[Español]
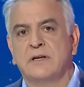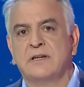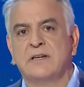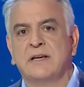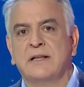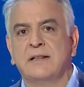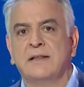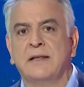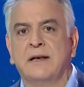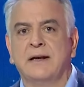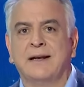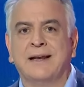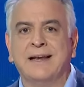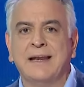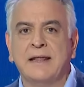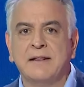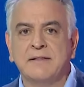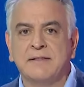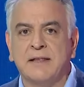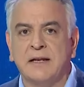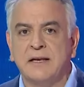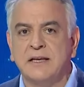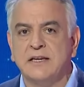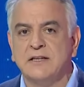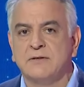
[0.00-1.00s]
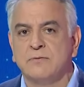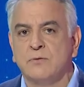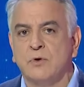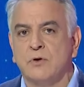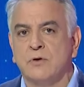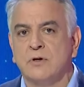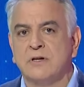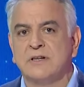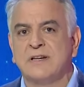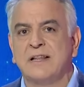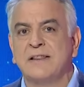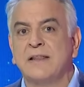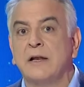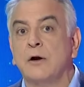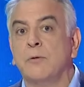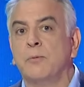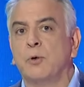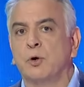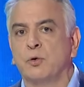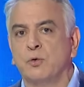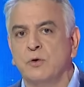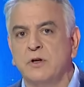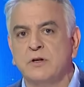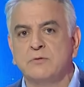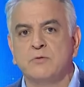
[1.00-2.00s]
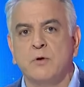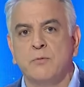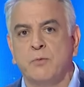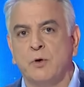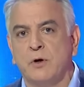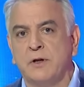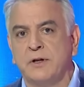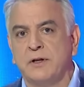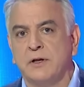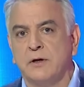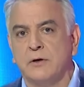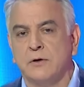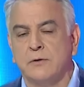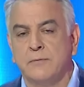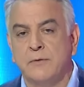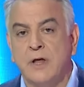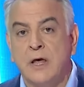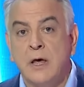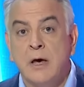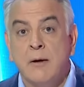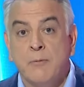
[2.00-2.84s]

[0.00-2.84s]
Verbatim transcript: es el del clientelismo, es el del oportunismo político.